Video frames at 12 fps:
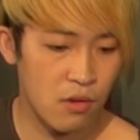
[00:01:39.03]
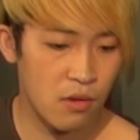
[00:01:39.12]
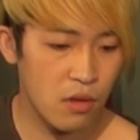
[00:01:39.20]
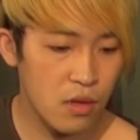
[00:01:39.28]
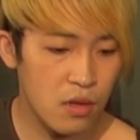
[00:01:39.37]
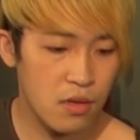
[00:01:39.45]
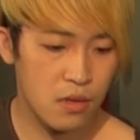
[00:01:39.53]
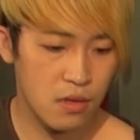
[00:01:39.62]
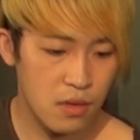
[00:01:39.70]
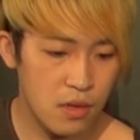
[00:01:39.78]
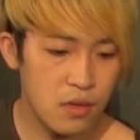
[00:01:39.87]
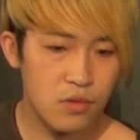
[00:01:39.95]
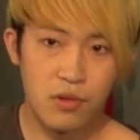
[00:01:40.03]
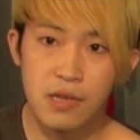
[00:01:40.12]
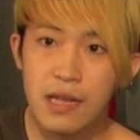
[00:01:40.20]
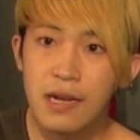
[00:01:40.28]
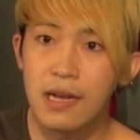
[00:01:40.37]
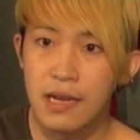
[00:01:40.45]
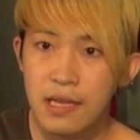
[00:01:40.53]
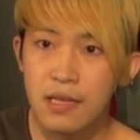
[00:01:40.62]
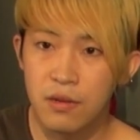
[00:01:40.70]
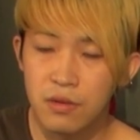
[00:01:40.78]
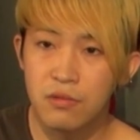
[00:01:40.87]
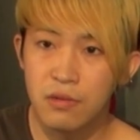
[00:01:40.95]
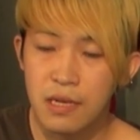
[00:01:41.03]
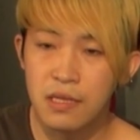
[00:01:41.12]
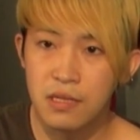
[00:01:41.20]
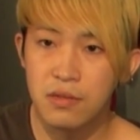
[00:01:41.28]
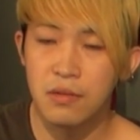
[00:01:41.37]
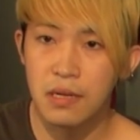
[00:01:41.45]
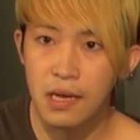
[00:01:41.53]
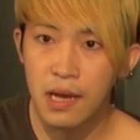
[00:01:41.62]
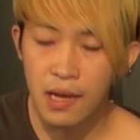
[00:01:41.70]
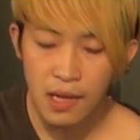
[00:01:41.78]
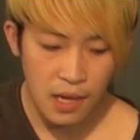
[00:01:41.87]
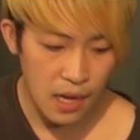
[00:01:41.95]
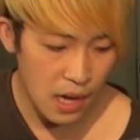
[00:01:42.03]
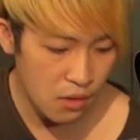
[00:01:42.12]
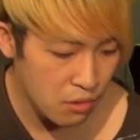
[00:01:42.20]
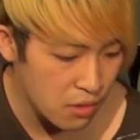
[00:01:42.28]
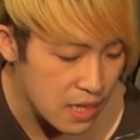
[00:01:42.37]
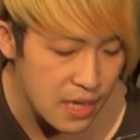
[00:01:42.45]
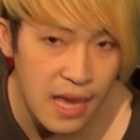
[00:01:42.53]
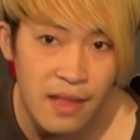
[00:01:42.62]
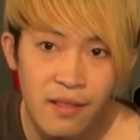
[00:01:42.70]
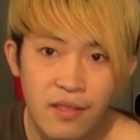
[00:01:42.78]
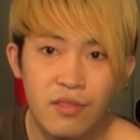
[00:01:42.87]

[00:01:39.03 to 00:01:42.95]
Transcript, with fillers: こう取りながらギターを弾く感じとかがアコギ弦